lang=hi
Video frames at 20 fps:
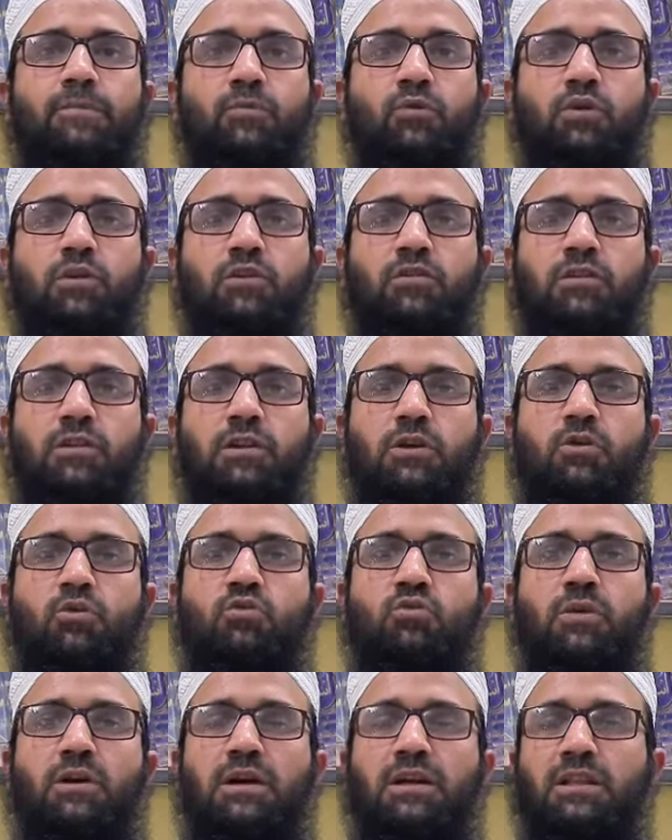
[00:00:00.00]
तो इसलिए
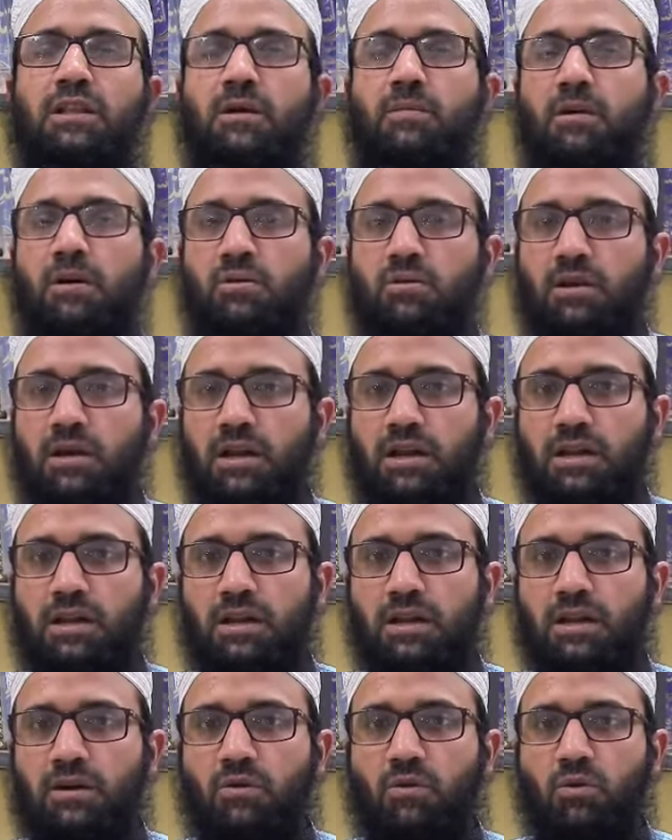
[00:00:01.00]
उस वक्त दबाव
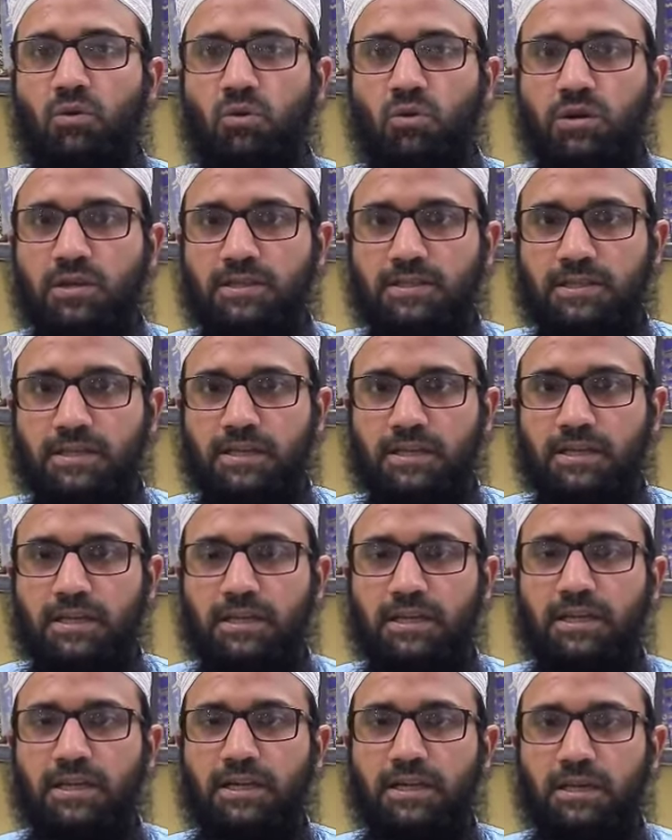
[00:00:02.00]
डालना और औरत से ये
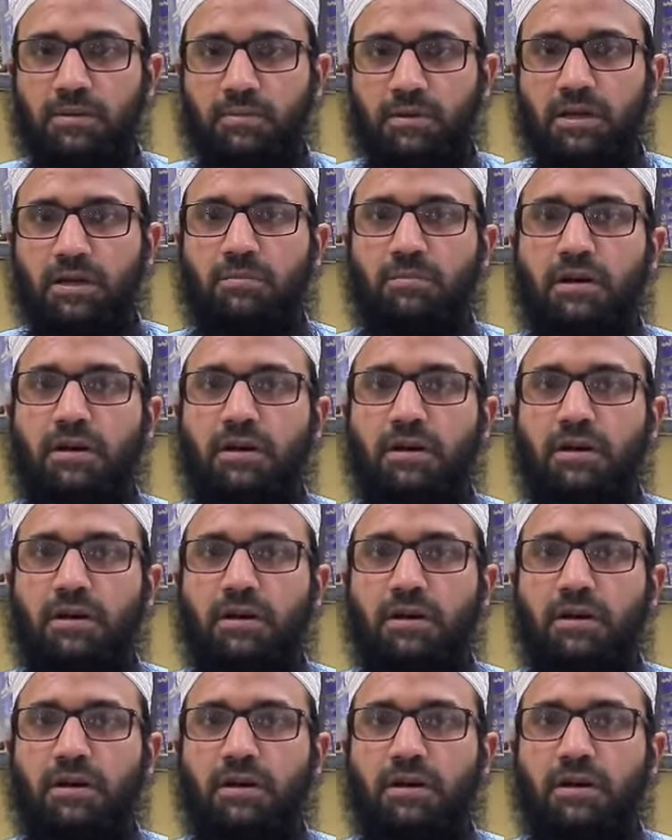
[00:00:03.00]
कहना कि मेहर